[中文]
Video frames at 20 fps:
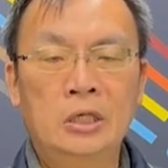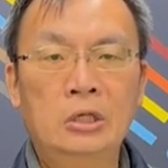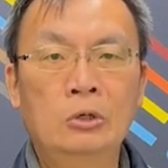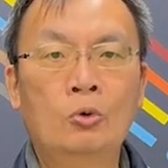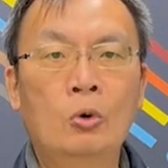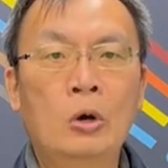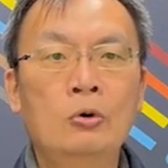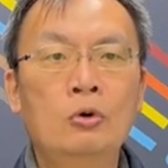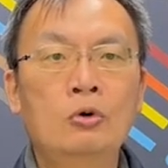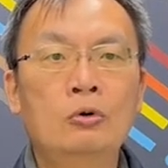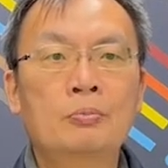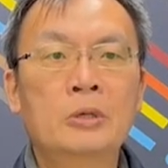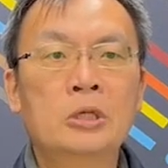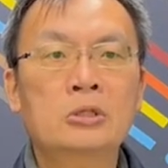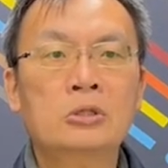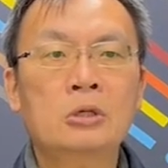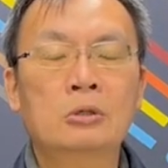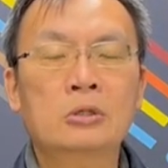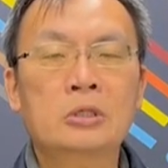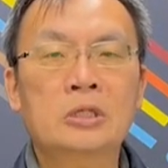以维护
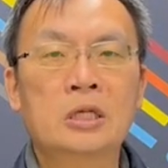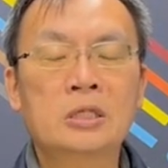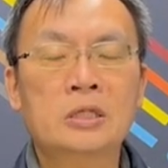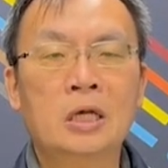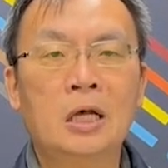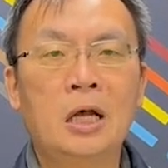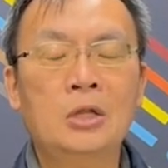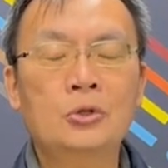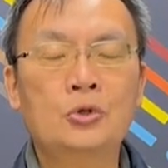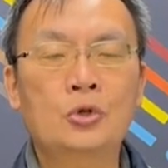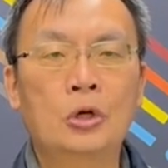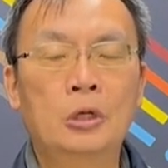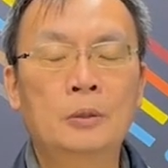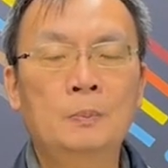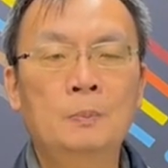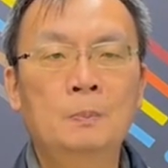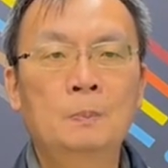民众乘车安全。